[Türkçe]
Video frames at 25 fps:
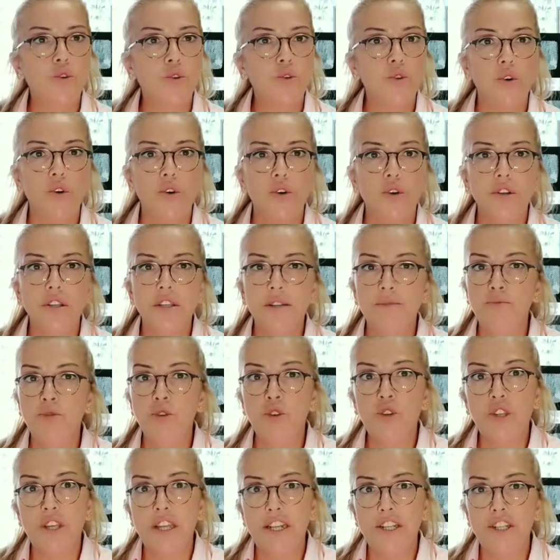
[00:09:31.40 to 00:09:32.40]
e,
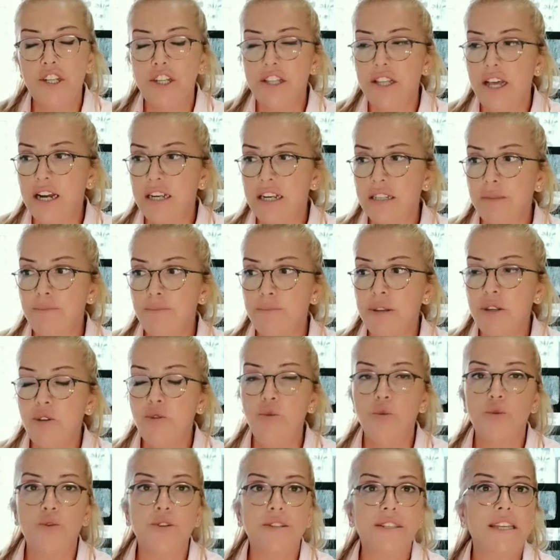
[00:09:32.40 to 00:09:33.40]
e, derecelerde bir
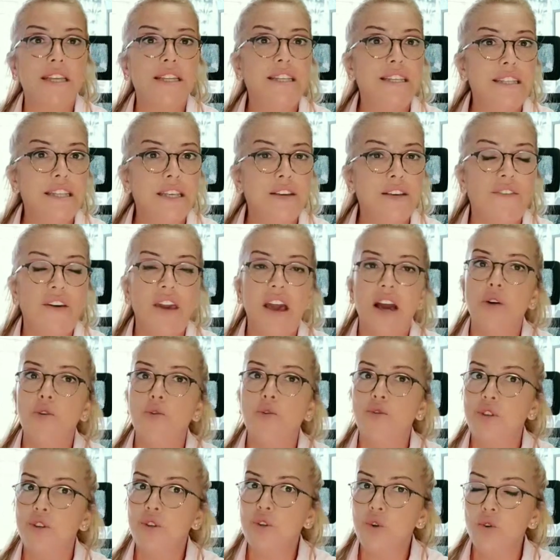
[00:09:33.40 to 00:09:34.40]
yükseleni veya
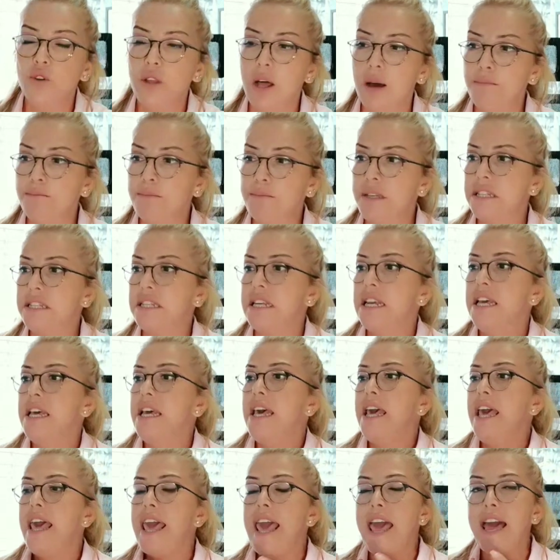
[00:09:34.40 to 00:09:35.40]
güneşi olan bir
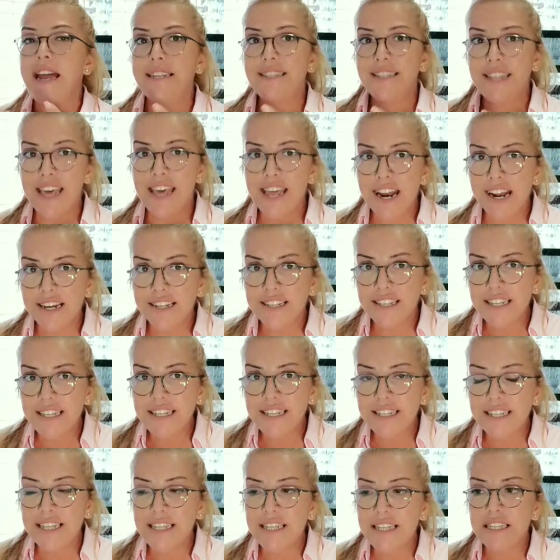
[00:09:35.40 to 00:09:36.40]
eğer
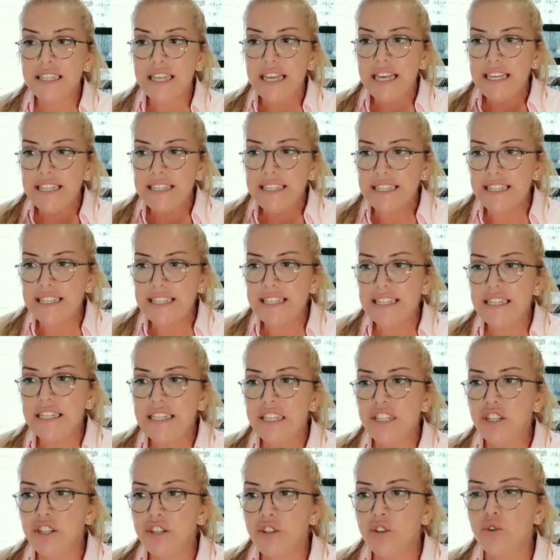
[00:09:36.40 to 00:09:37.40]
teraziyseniz sizin
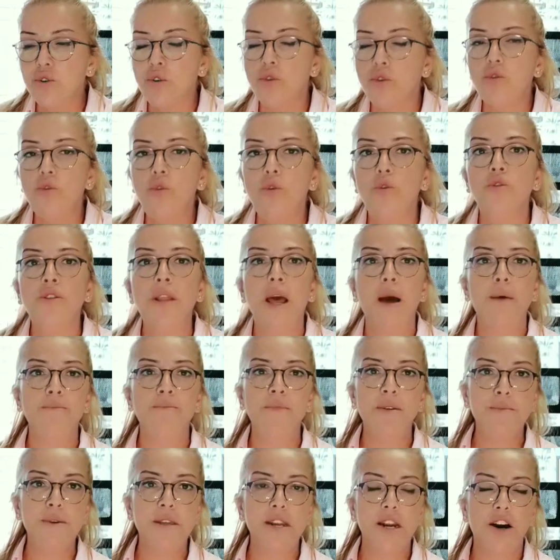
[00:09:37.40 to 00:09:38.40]
için çok
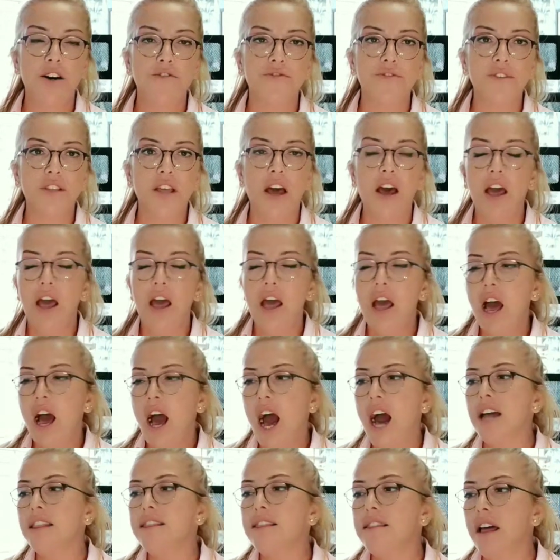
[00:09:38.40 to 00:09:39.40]
önemli bir hafta
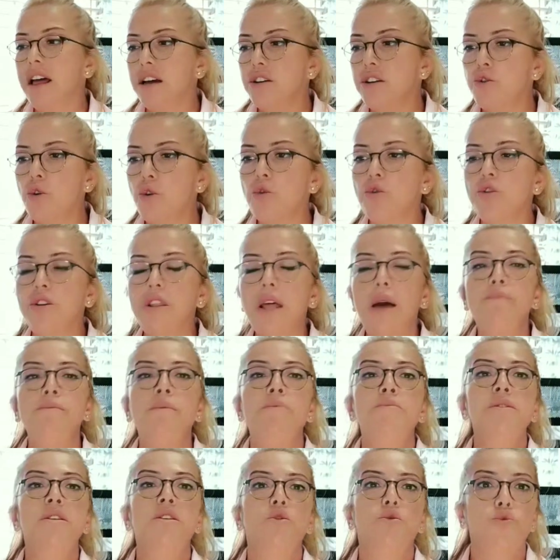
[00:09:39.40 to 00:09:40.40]
hatta çok
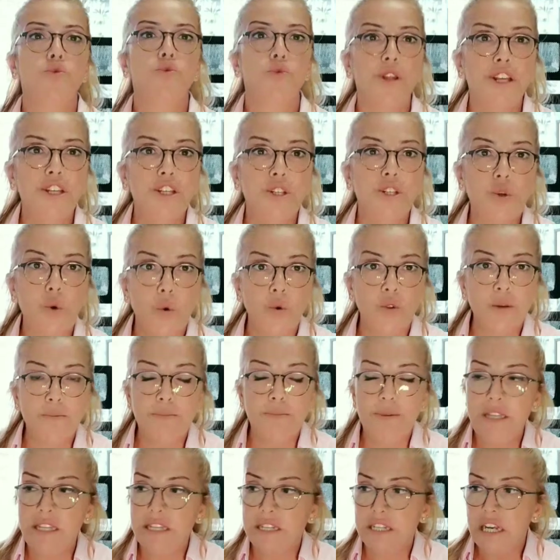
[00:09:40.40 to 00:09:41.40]
önemli bir süreç
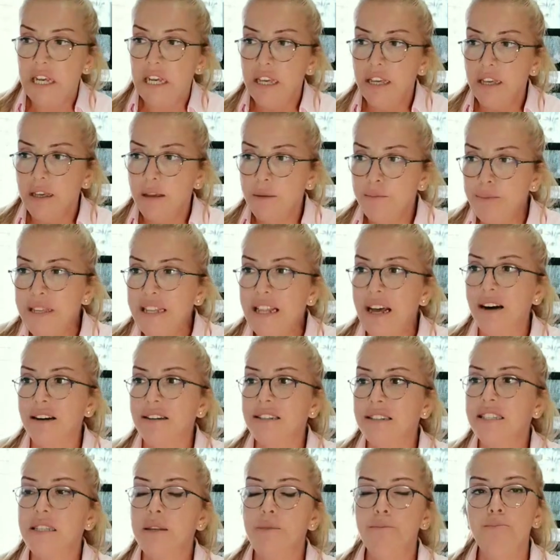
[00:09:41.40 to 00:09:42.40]
olabilir.
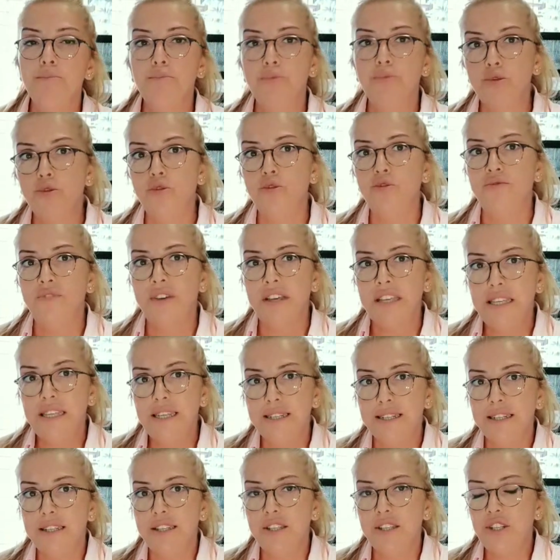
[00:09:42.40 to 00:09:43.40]
Bilhassa bugün ve
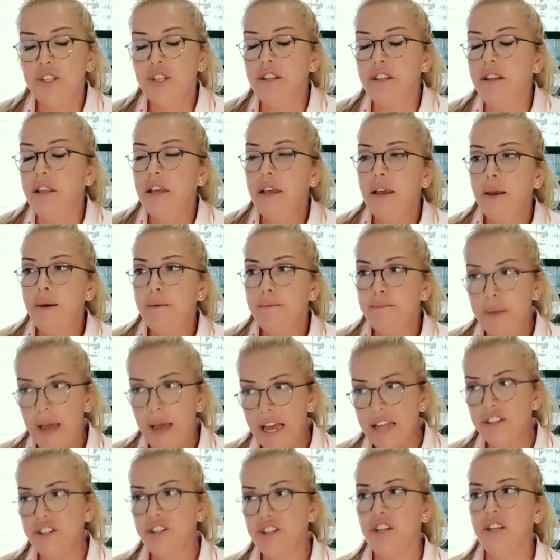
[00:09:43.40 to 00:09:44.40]
yarın için
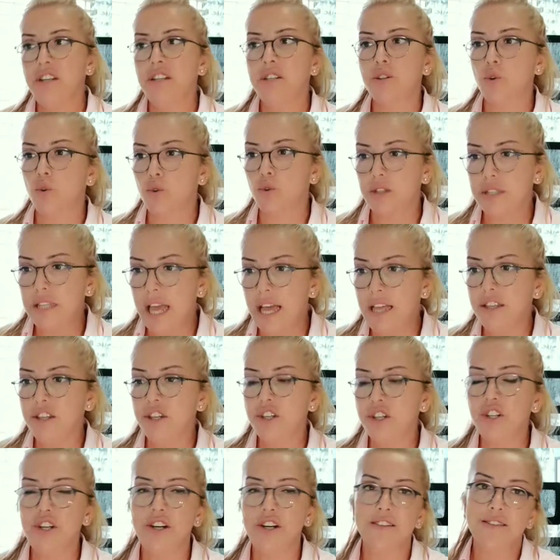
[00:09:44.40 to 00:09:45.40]
bence sosyal
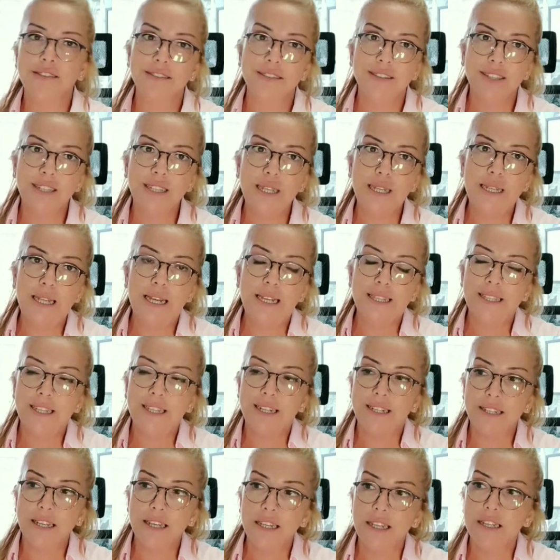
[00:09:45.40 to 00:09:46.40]
yaşantınızı
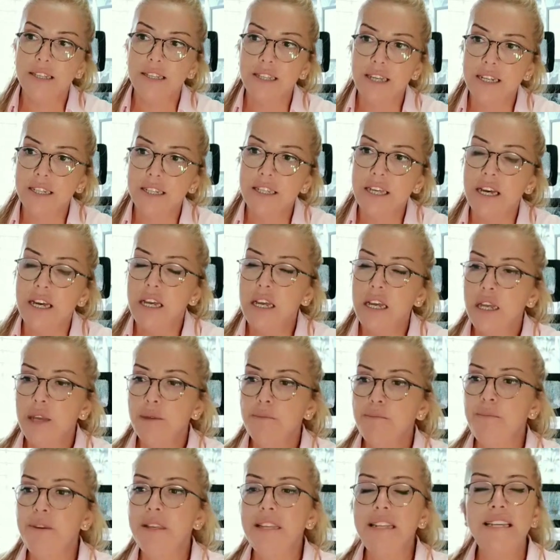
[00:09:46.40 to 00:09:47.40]
ilgilendiren alanlarda
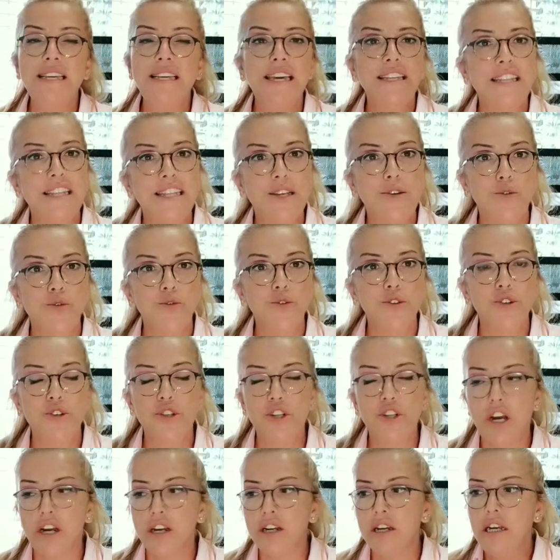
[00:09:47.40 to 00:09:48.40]
bir yenilik
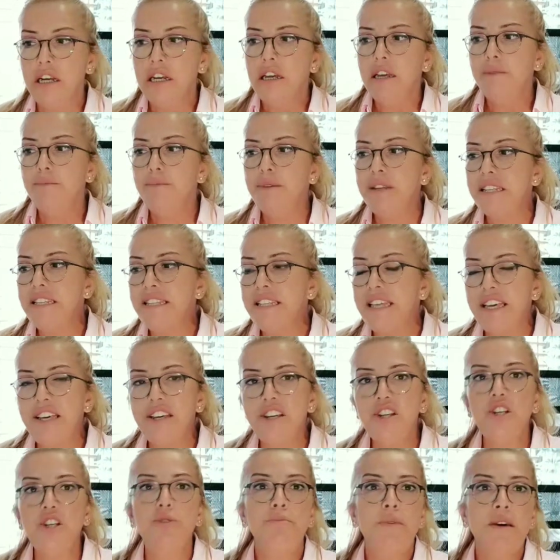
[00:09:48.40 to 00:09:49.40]
olacak. Bir
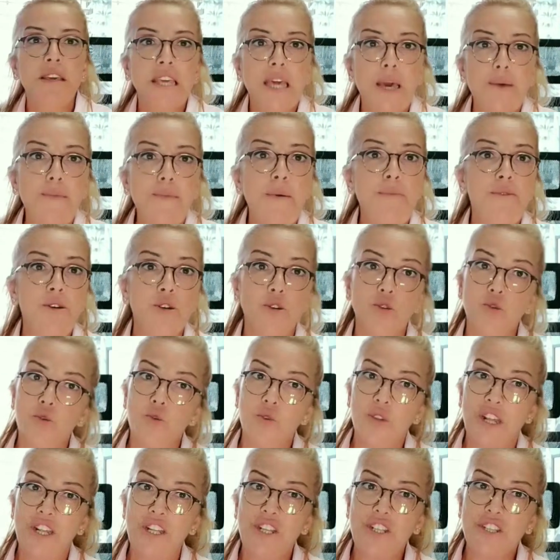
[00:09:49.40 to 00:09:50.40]
değişime gebe bir
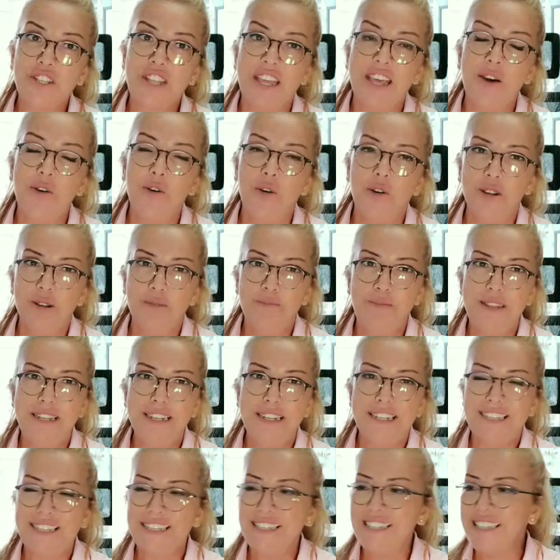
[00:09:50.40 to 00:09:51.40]
süreçte
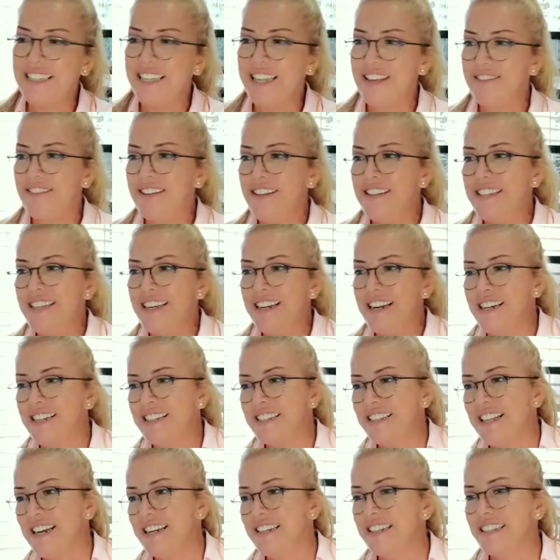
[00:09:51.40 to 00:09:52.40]
olabilirsiniz sevgili
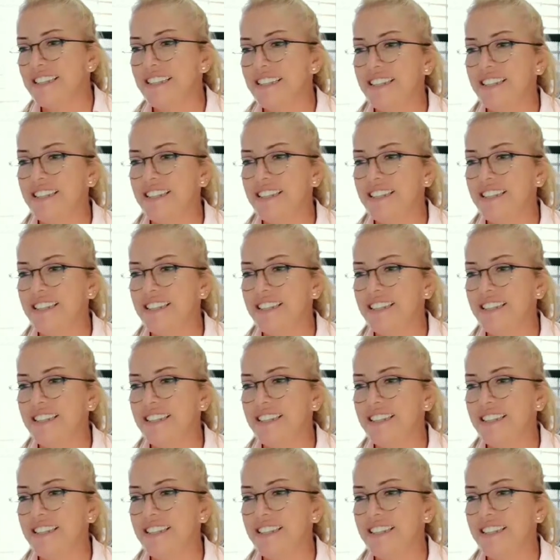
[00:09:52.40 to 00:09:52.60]
teraziler.